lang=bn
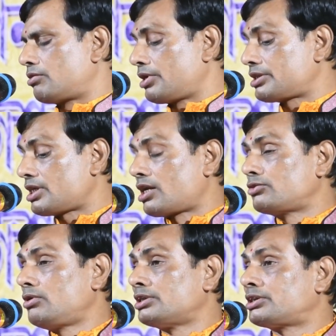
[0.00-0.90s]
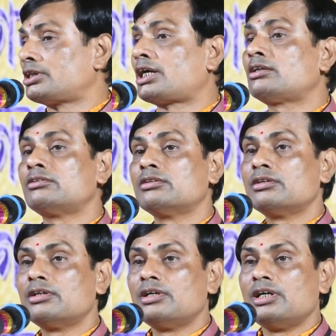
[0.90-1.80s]
জন্য এই সানাসুর আনছেন কেন
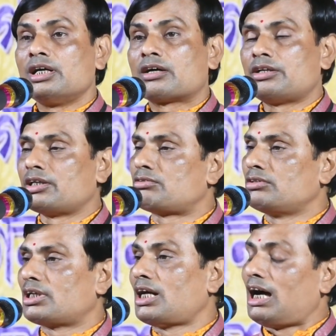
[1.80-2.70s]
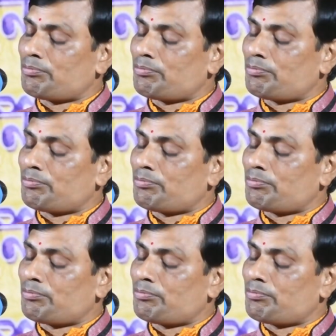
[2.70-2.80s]
তাহলে দেখুন দাদা